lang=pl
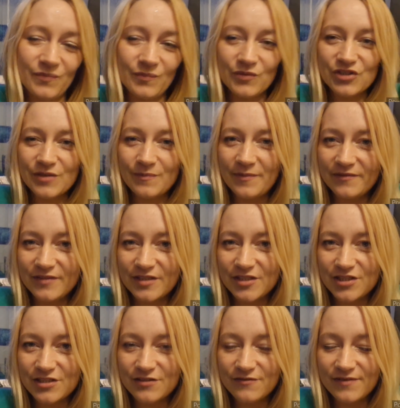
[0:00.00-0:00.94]
może
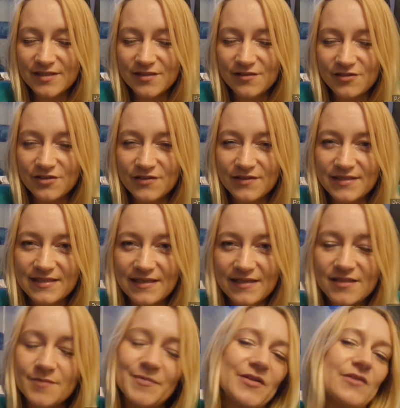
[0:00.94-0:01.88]
pewne rzeczy Was do czegoś
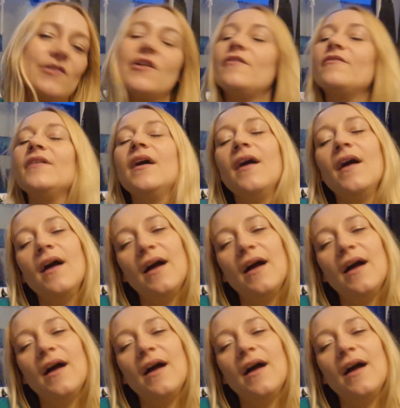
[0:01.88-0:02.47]
zainspirują,